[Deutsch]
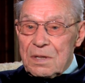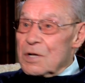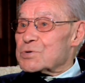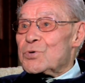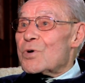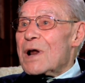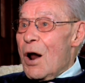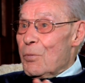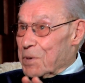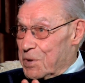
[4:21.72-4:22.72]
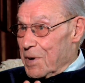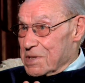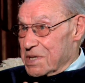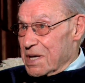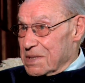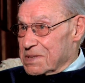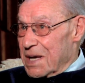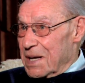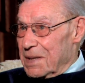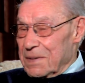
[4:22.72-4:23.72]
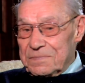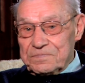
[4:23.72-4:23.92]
Es ist unglaublich, was ich erzähle.